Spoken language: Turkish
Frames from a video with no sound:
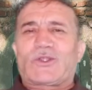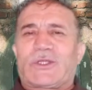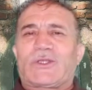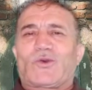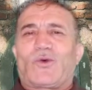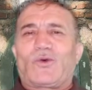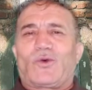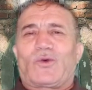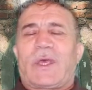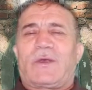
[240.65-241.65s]
Siz
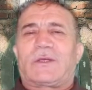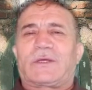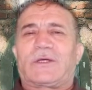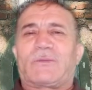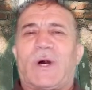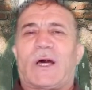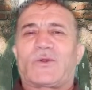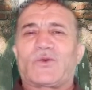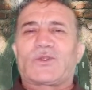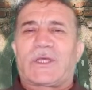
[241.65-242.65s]
o e,
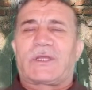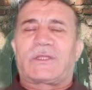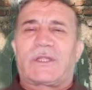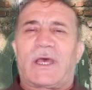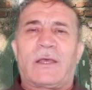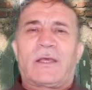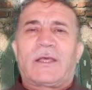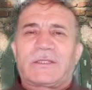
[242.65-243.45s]
ırmağın üzerinde